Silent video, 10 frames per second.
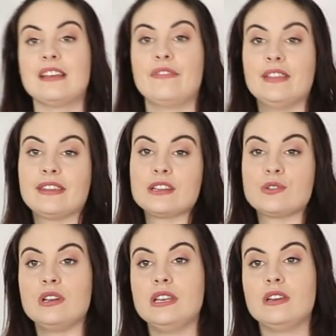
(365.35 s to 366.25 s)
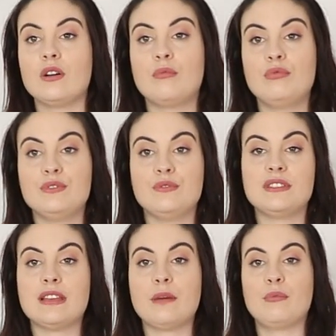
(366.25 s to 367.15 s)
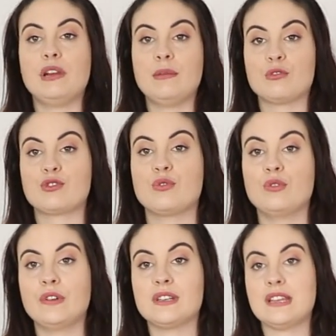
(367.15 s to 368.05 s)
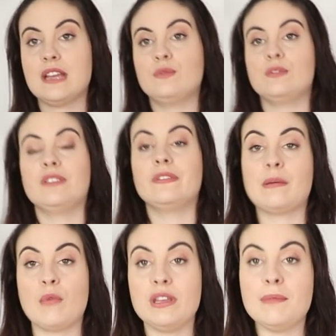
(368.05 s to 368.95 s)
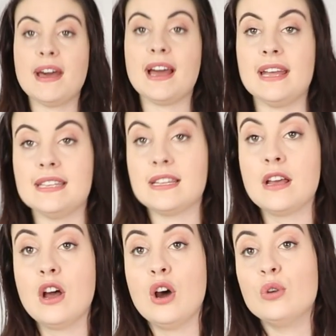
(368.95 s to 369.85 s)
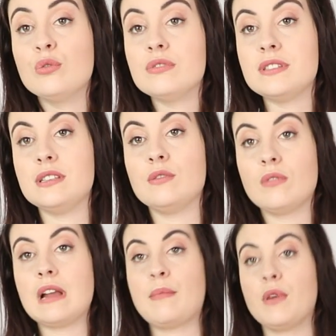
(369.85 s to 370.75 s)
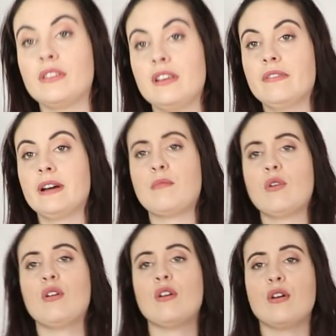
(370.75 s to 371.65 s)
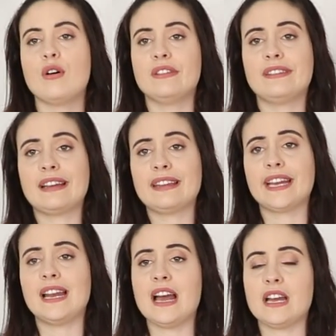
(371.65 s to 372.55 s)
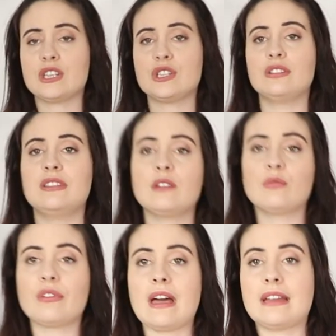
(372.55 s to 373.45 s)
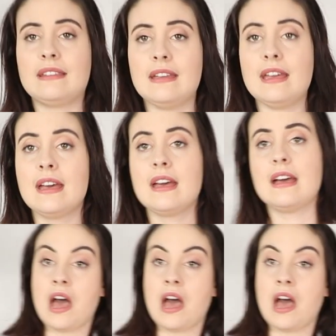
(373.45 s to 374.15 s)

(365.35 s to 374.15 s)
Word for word: Ça fait très joli. En plus, vu que c'est un peu les manches oversize, vous êtes vraiment hyper à l'aise. Ou sinon, la porter vraiment très très large, décontractée.